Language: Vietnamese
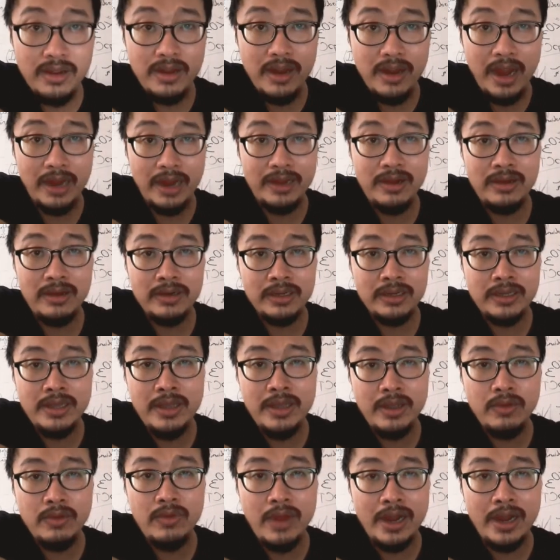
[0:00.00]
argon là
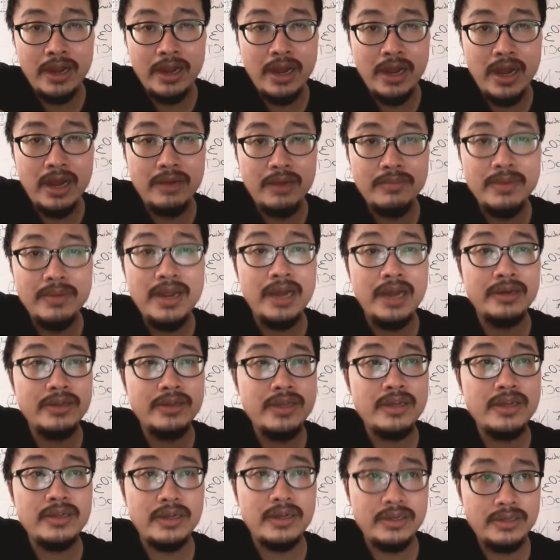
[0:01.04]
cái gì của ag mới gần nó
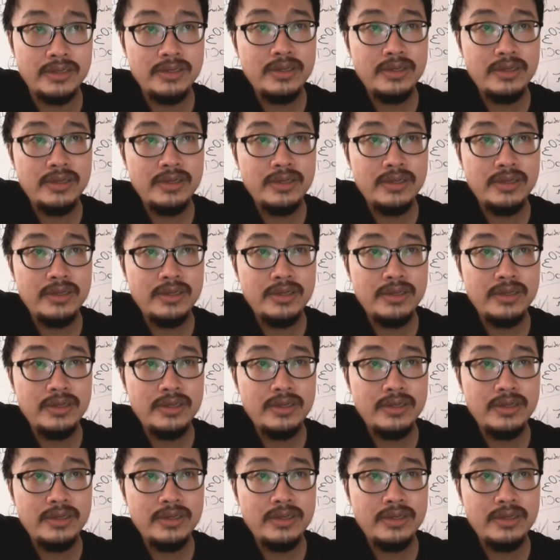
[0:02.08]
nhất thôi